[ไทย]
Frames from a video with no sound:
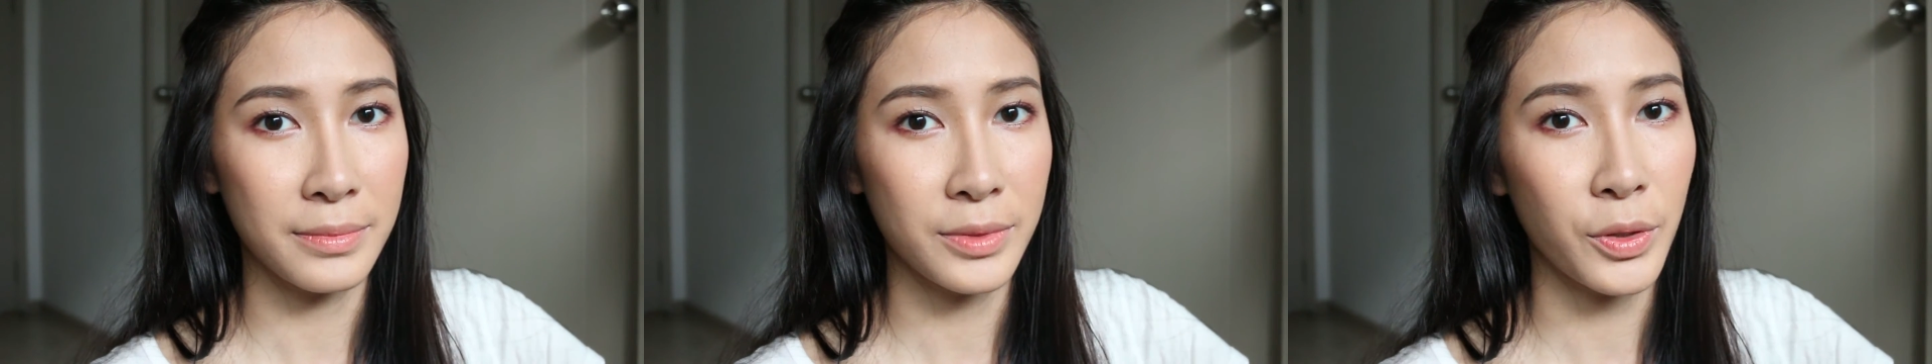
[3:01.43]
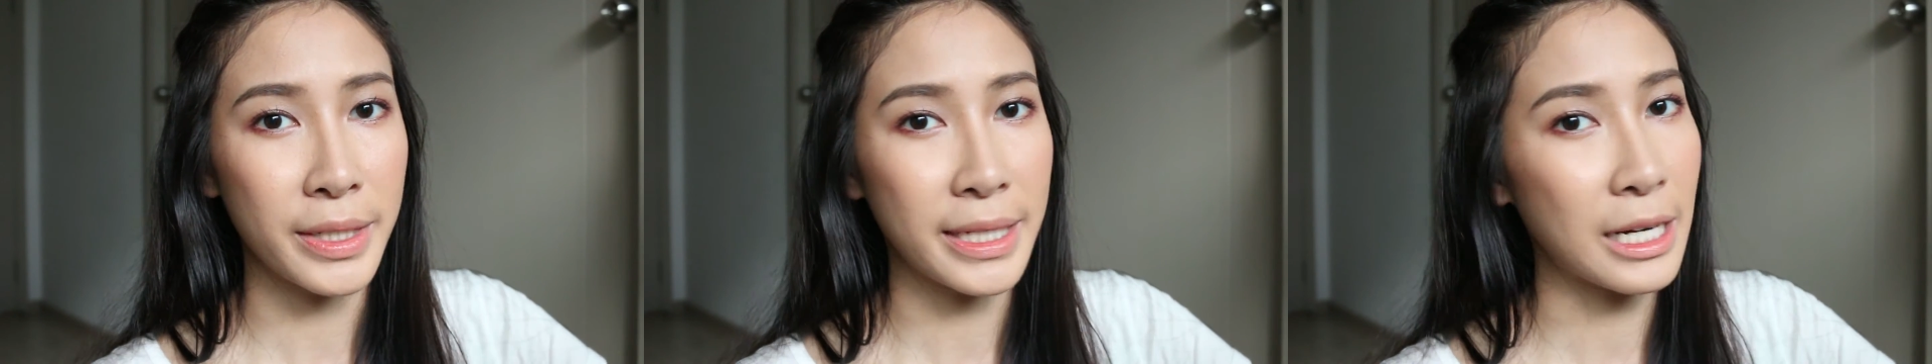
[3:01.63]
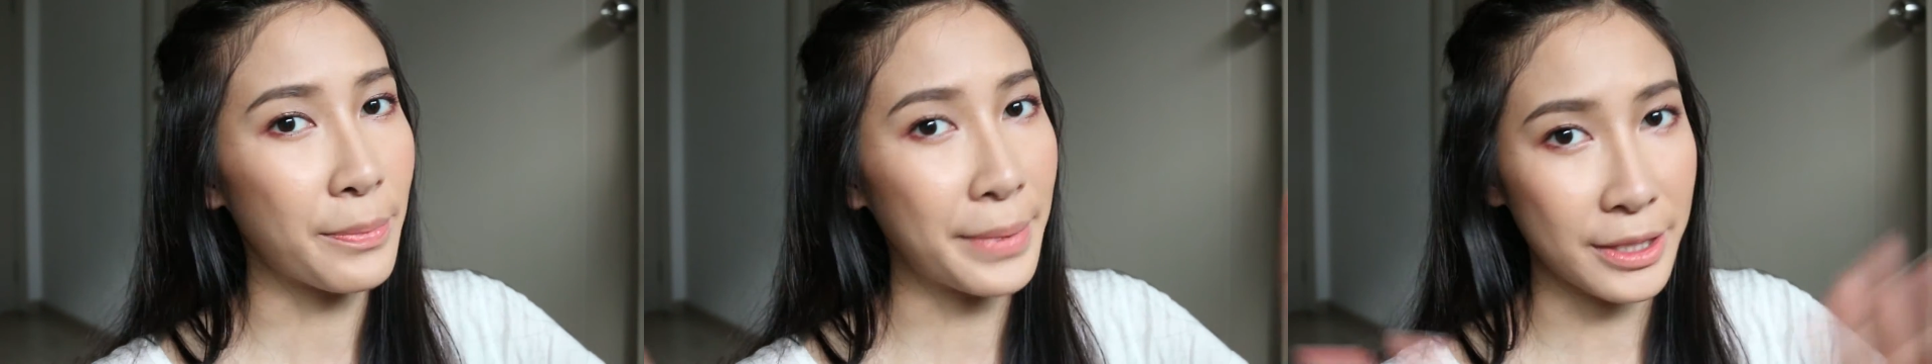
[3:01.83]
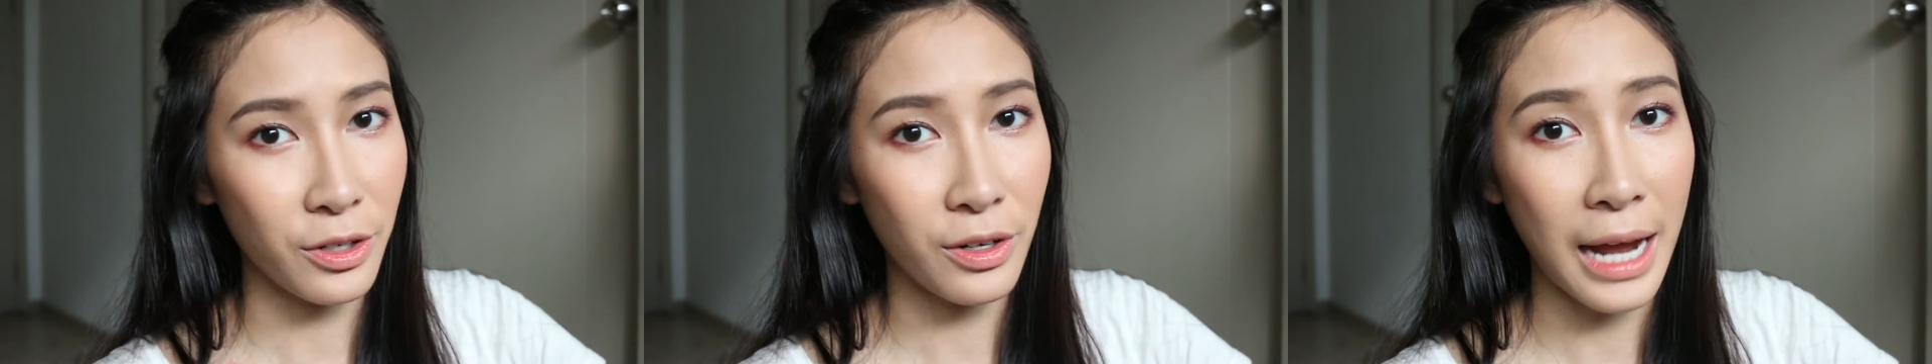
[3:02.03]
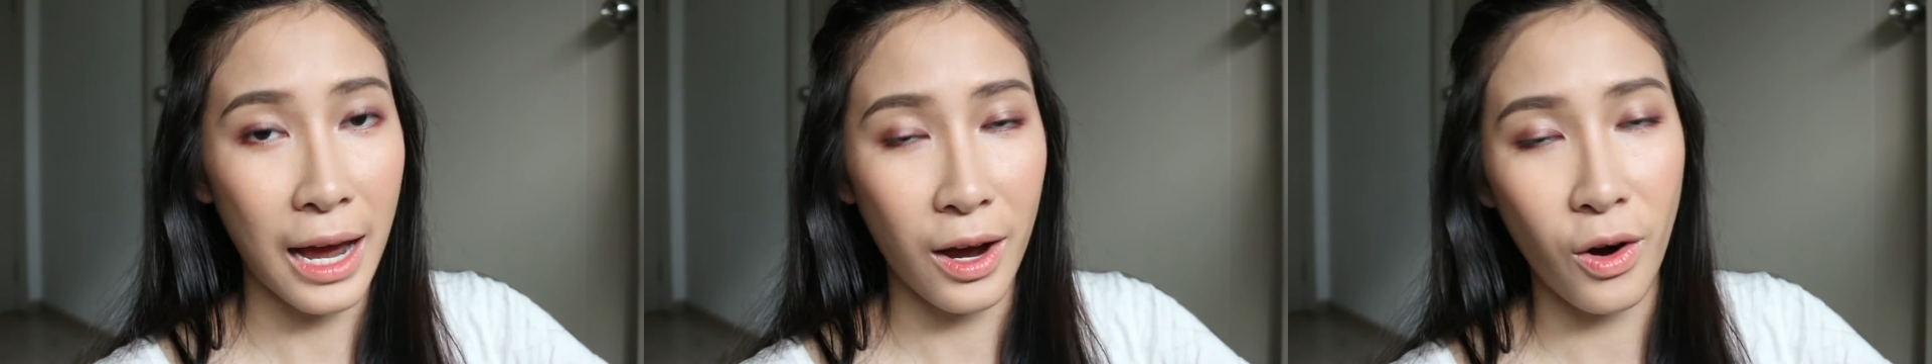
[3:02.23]
โดยที่เราไม่
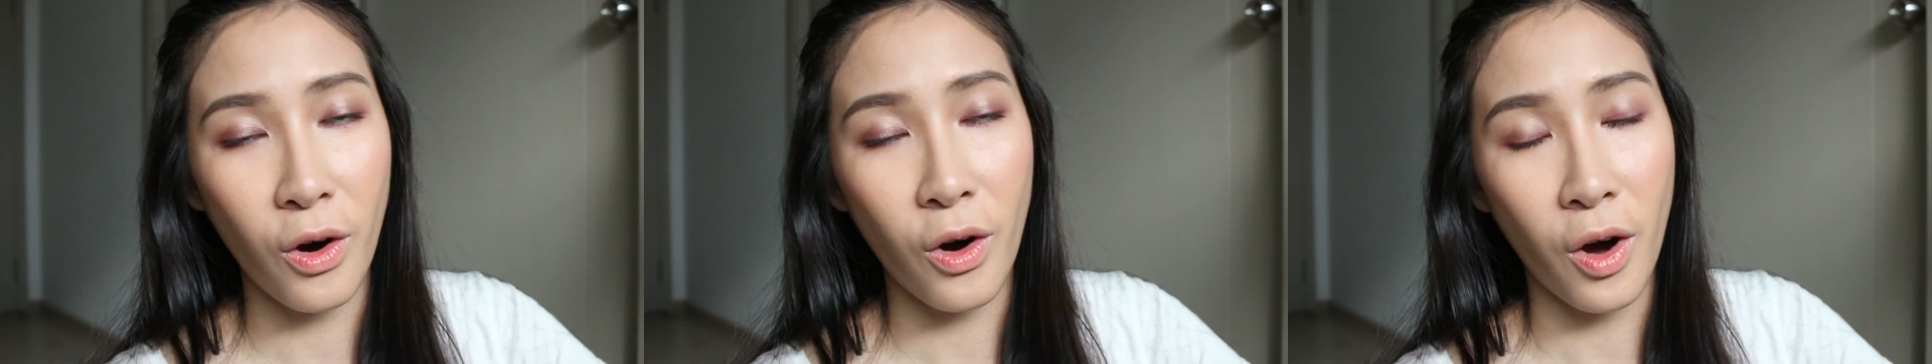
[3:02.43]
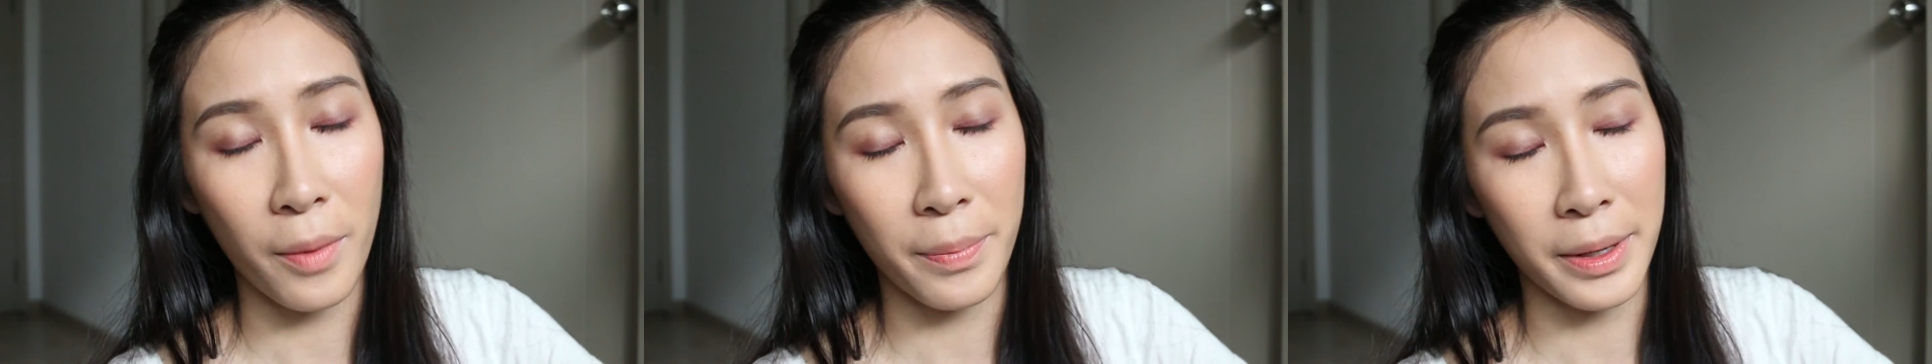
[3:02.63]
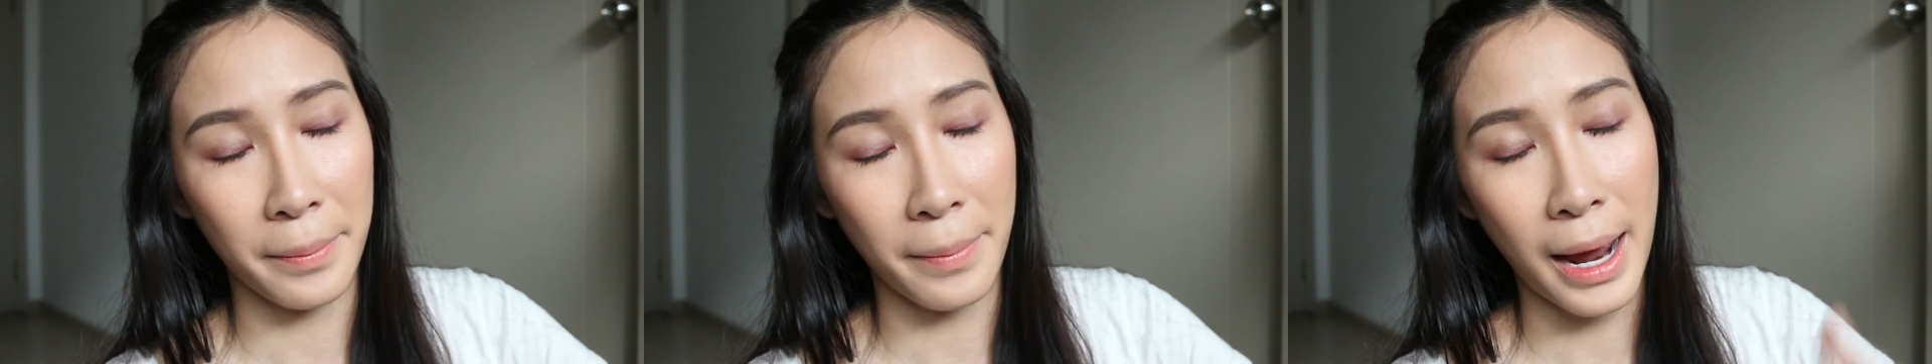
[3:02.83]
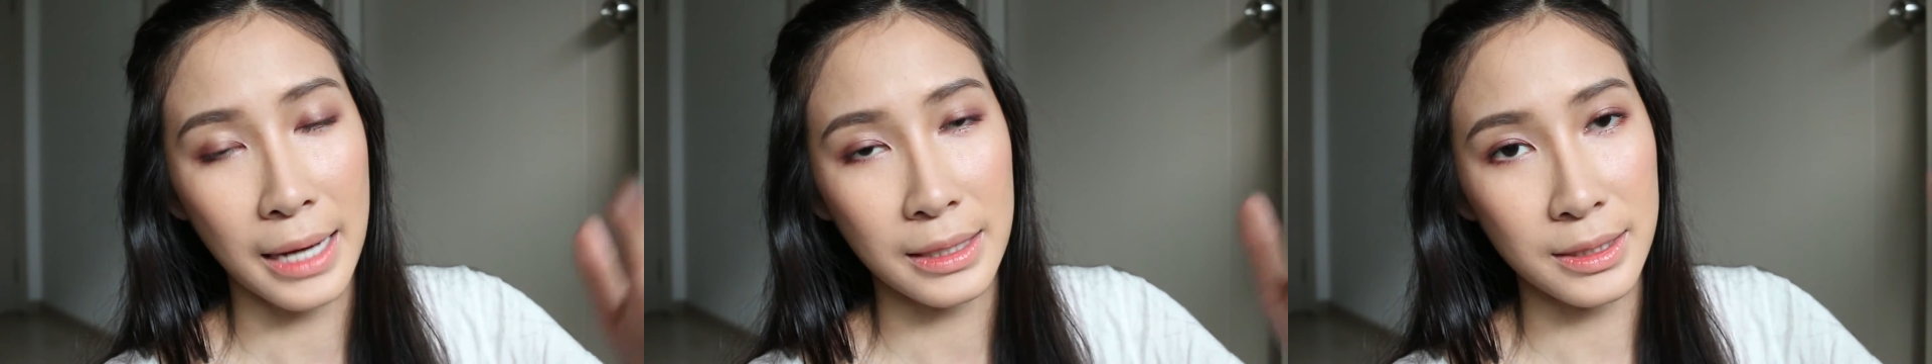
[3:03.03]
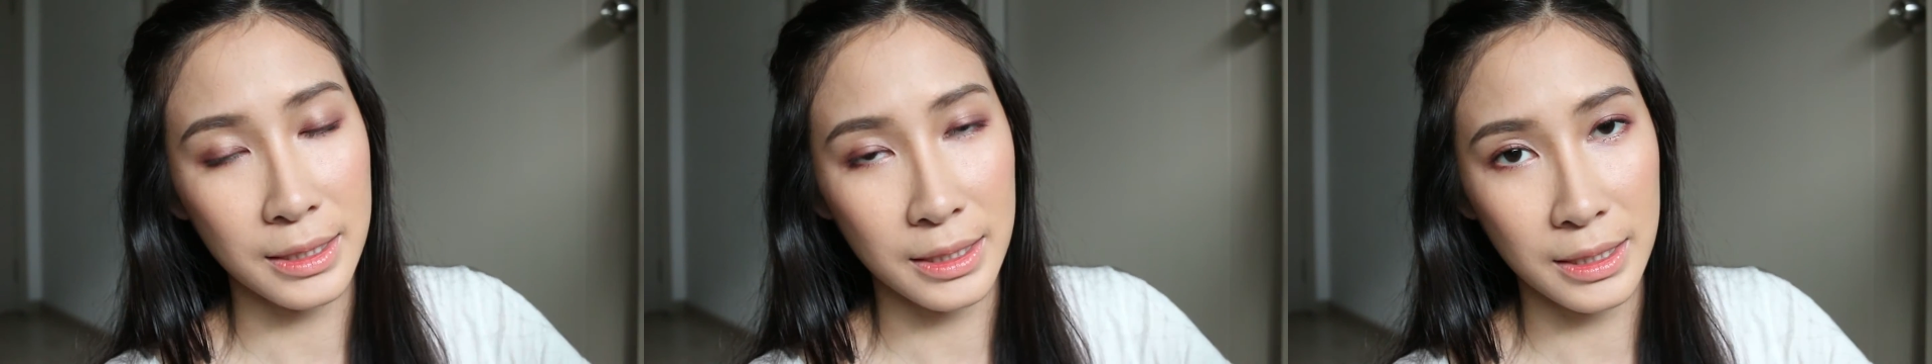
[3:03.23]
ต้องล้างออก เหมือนมา
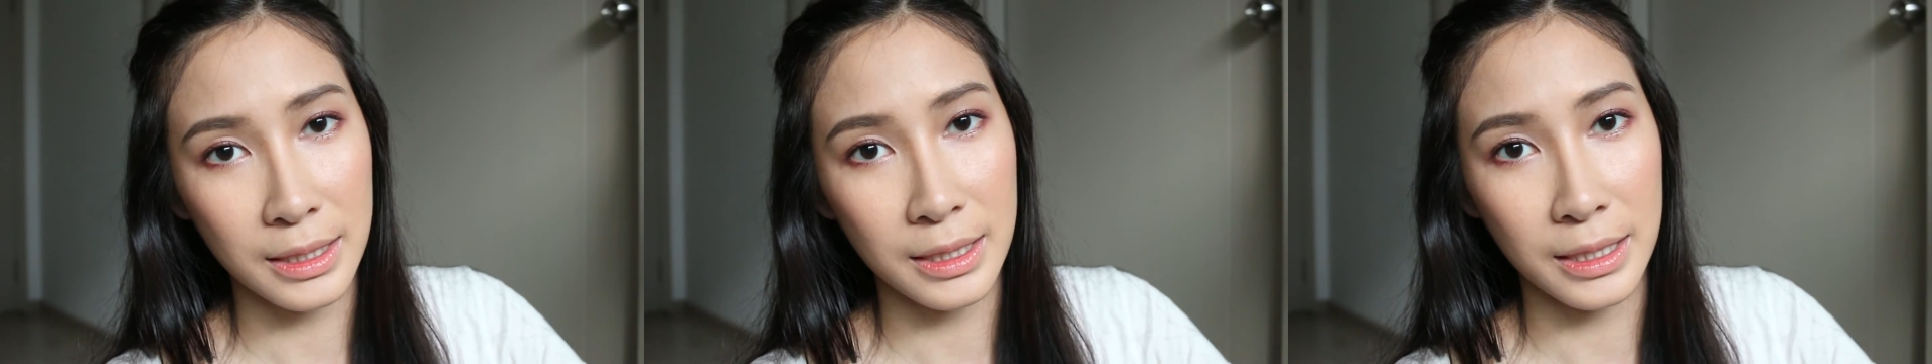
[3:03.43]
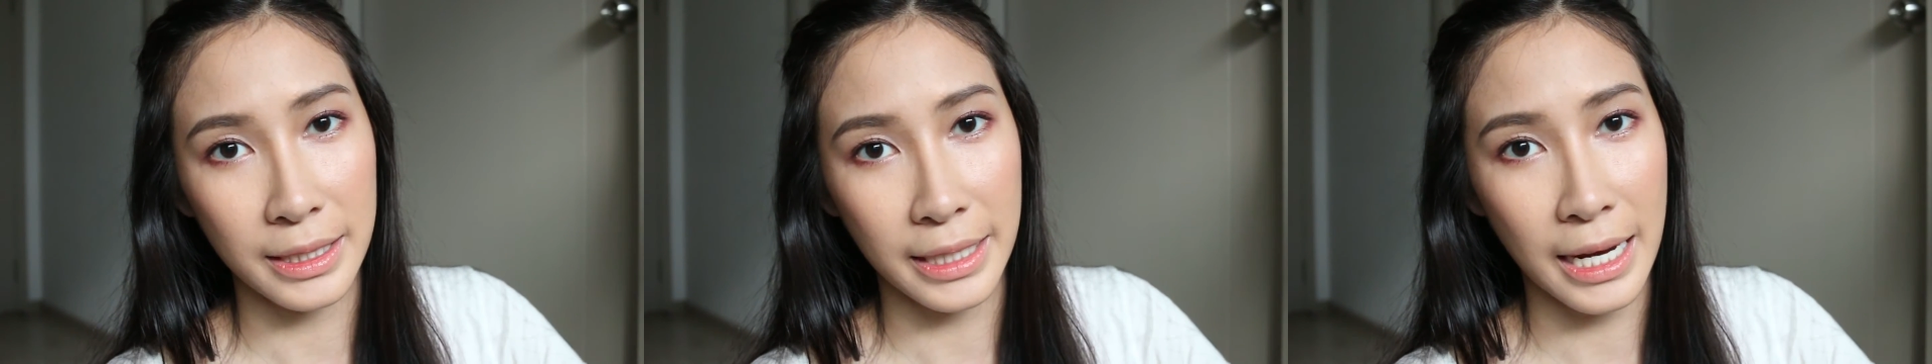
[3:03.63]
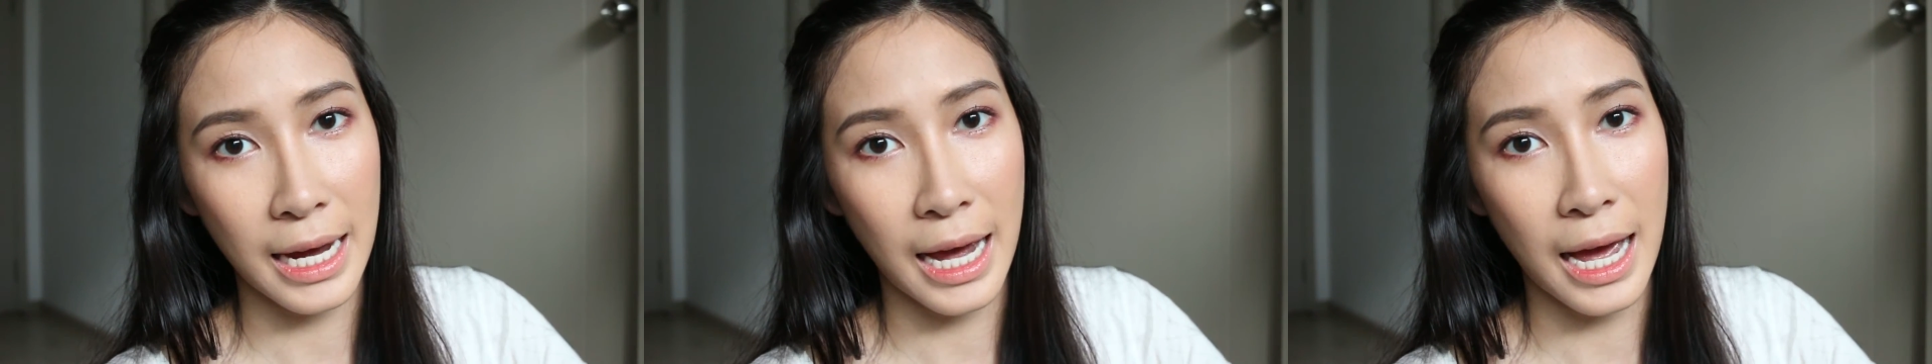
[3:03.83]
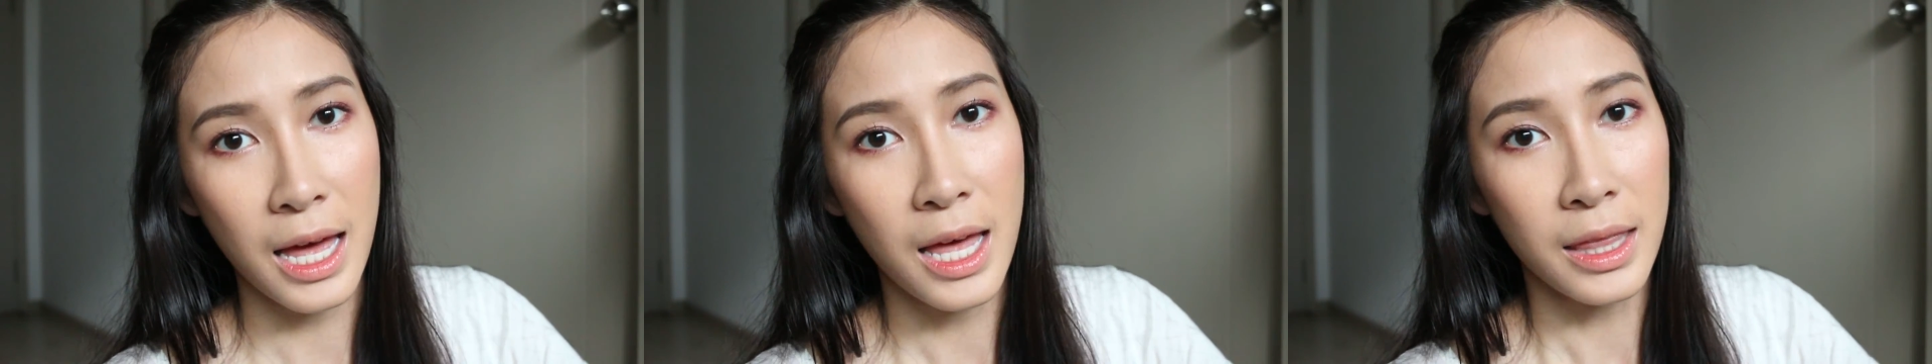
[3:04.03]
สก์อื่นๆเนี่ยค่ะ